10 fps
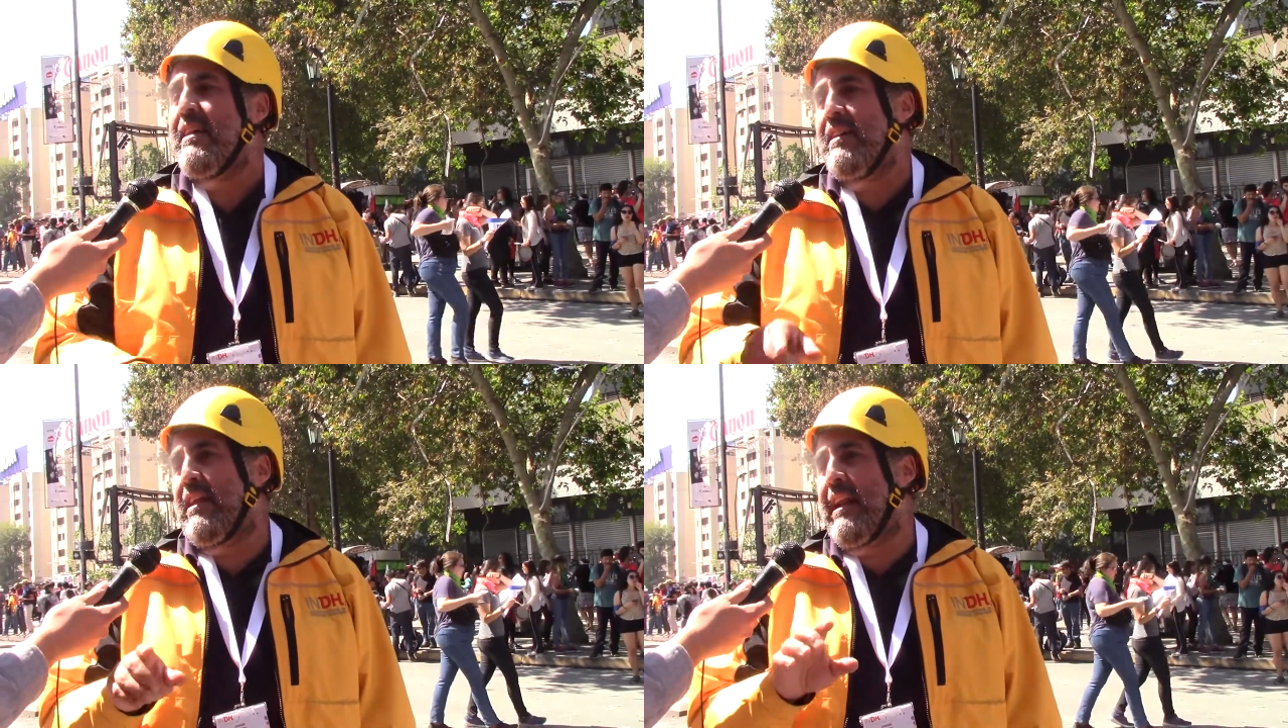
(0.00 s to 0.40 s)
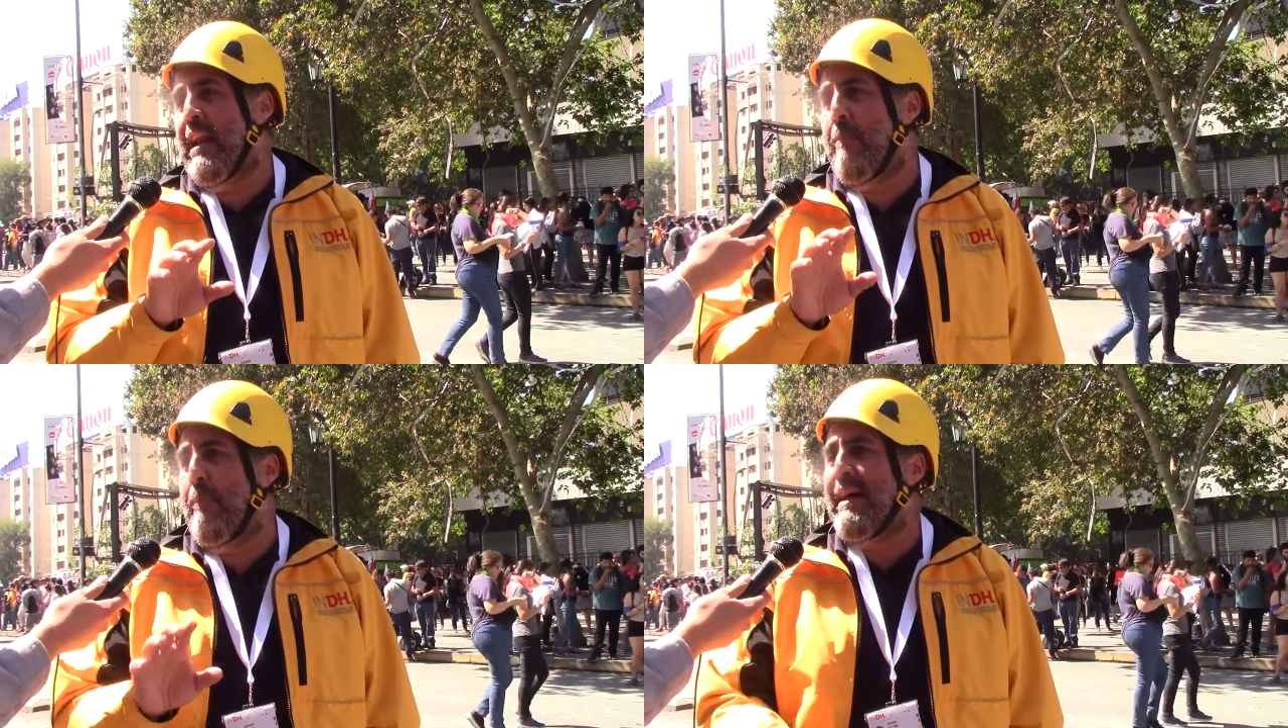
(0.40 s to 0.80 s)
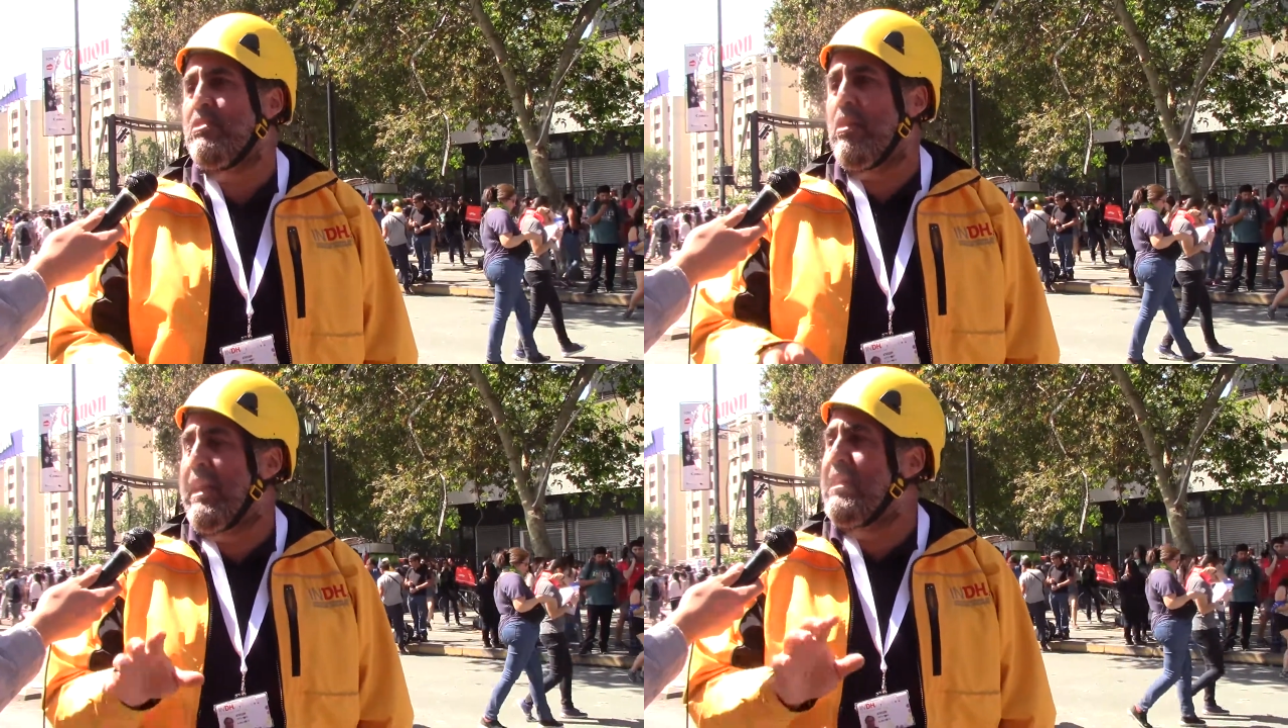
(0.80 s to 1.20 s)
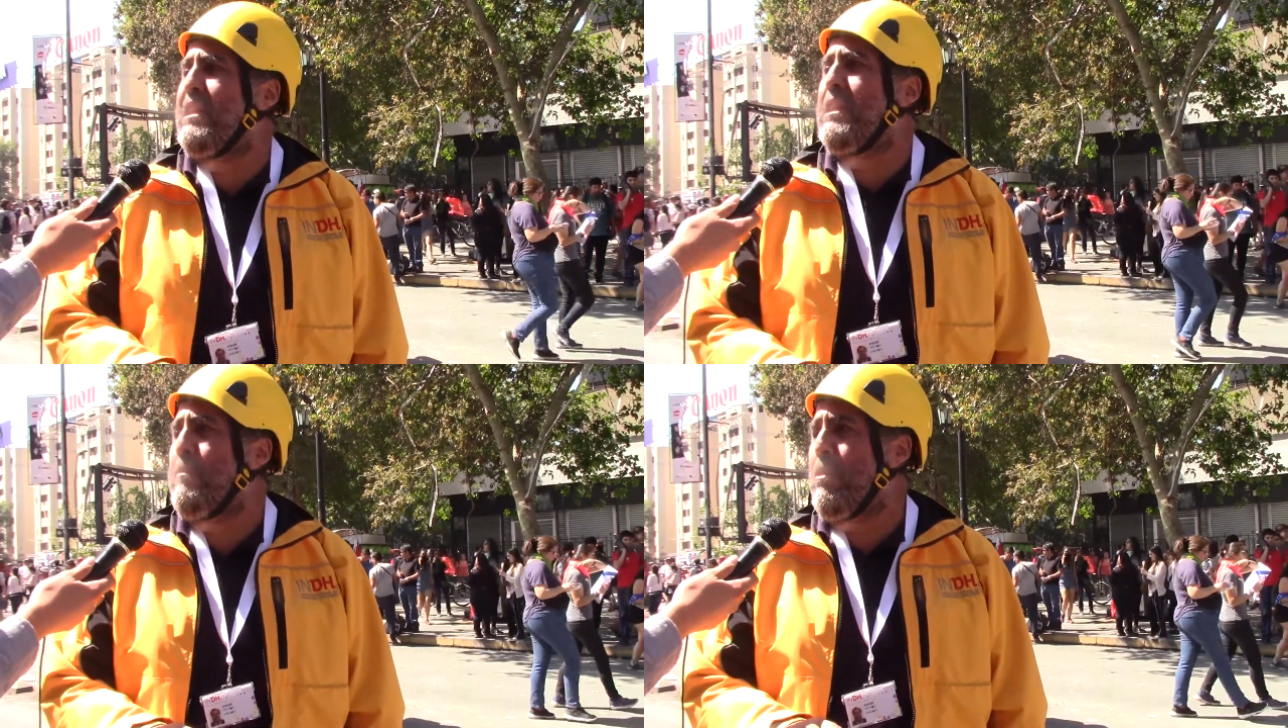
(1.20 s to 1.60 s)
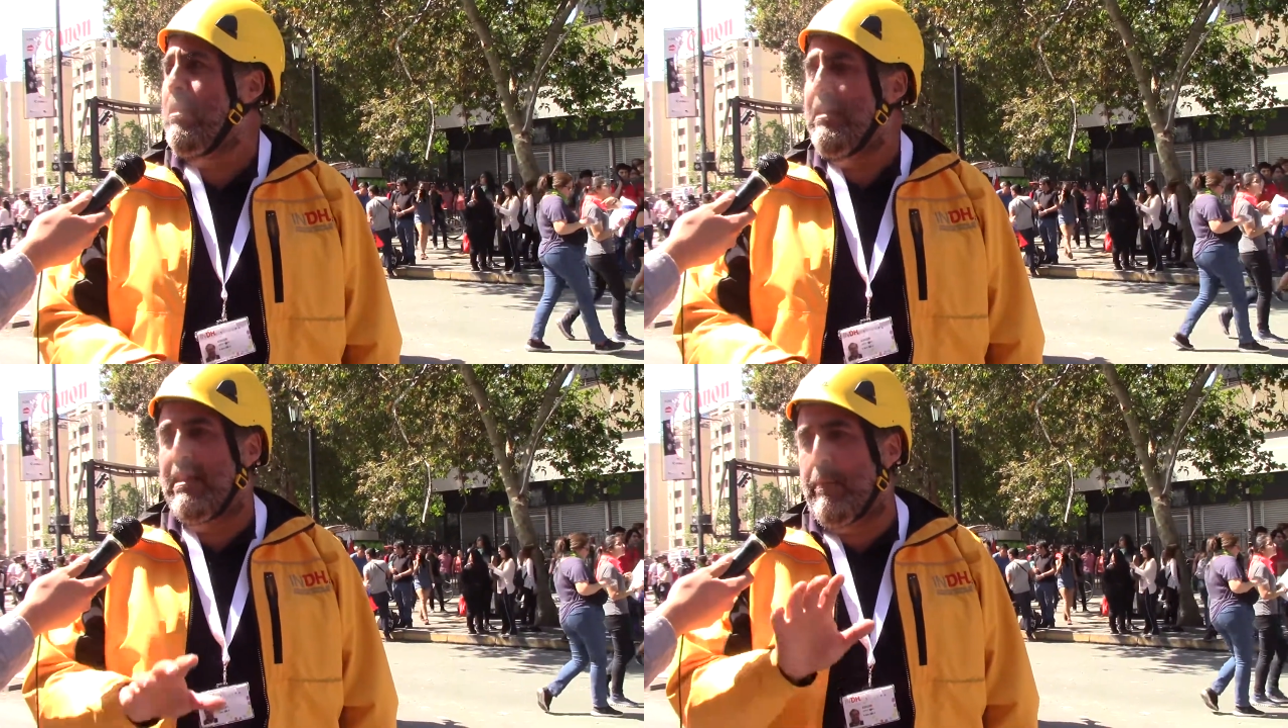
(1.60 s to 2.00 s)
y en el espacio legítimo de